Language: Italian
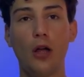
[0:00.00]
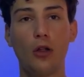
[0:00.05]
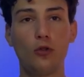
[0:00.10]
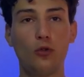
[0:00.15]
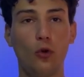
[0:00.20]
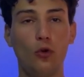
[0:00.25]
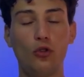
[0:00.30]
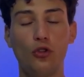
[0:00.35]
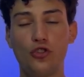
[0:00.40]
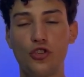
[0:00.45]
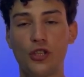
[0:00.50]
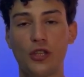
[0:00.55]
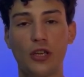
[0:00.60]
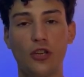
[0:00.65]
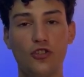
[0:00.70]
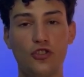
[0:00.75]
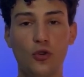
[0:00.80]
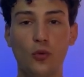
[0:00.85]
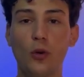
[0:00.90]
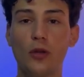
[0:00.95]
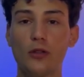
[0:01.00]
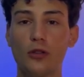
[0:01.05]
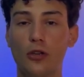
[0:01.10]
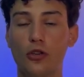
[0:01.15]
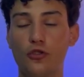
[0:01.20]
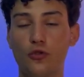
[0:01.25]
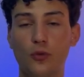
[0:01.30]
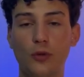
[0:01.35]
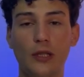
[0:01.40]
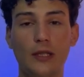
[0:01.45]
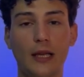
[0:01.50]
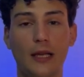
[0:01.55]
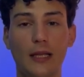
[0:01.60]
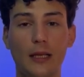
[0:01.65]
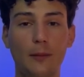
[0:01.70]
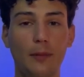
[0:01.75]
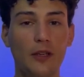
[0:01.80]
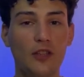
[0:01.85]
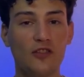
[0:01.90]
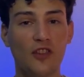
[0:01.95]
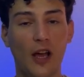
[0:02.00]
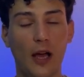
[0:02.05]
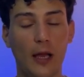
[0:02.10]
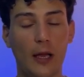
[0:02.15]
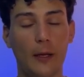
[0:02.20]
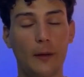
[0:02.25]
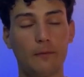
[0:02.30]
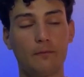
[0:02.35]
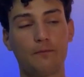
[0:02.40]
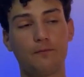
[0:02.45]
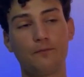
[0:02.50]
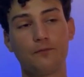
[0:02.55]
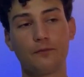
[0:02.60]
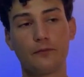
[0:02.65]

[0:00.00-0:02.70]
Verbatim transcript: 12 13 14 unità di basale